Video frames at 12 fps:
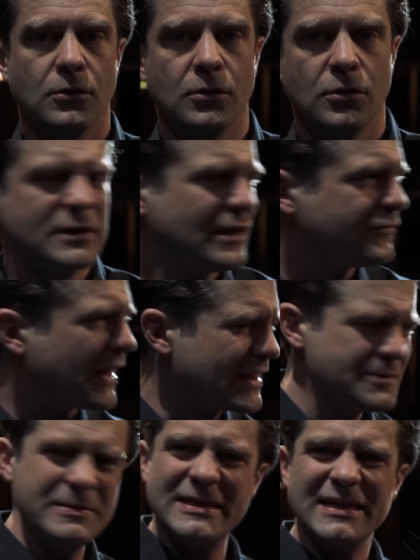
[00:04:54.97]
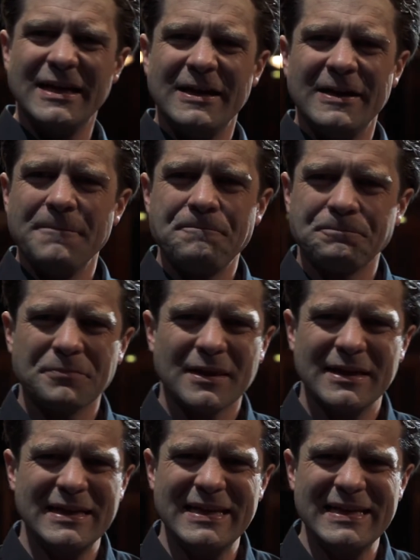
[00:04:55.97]
Und dann frage ich mich,
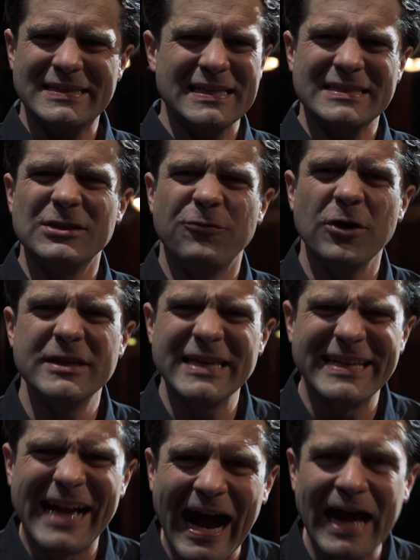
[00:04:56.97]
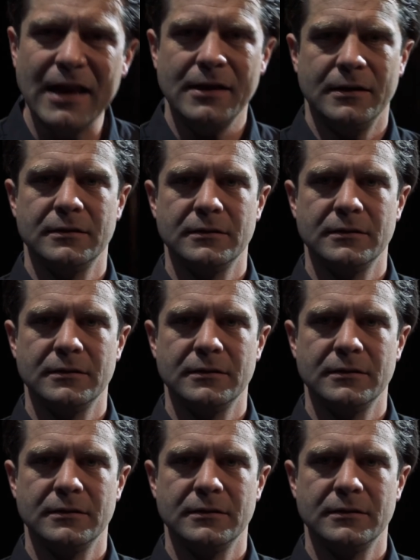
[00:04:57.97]
ist das nicht völlig egal?